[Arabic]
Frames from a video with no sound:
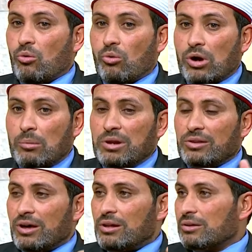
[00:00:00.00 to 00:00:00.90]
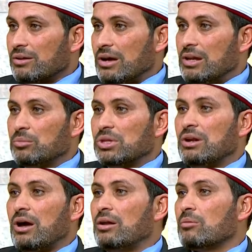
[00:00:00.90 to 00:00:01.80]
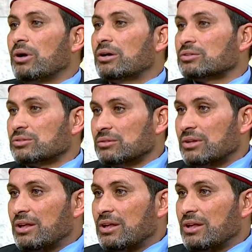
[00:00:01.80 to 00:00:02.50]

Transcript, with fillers: قبل ذلك الامتناع عن المعاصي